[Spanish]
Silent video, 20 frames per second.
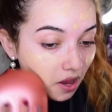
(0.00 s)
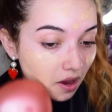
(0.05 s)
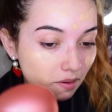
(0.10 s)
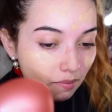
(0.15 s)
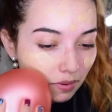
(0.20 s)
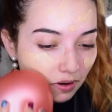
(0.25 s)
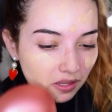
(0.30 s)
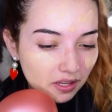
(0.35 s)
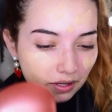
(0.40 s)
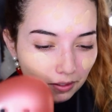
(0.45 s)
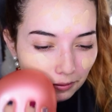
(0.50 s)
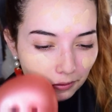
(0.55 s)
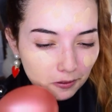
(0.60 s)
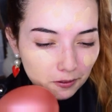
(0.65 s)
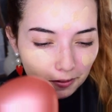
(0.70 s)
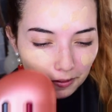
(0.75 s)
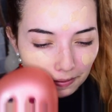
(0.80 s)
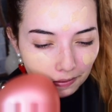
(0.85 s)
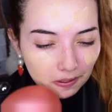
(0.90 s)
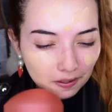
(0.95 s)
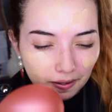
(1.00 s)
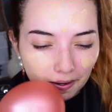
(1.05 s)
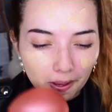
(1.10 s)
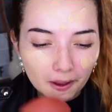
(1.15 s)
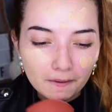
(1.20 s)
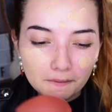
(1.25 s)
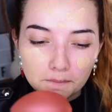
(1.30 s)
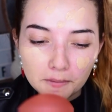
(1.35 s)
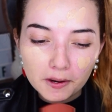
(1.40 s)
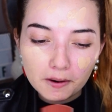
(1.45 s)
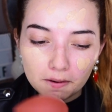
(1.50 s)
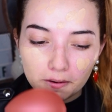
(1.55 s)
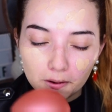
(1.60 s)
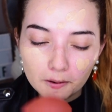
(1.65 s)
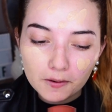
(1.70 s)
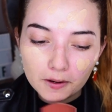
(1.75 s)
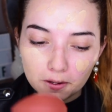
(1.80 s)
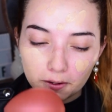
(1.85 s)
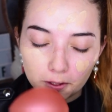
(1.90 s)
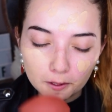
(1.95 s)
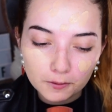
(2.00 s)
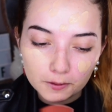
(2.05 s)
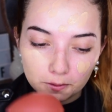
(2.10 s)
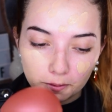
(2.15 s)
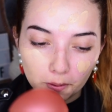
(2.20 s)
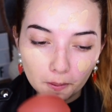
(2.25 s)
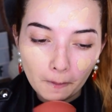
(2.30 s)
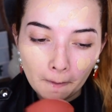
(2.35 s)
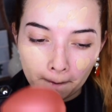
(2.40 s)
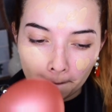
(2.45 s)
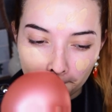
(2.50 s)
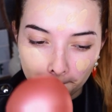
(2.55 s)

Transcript: En verdad no se siente nada amigable con el rostro.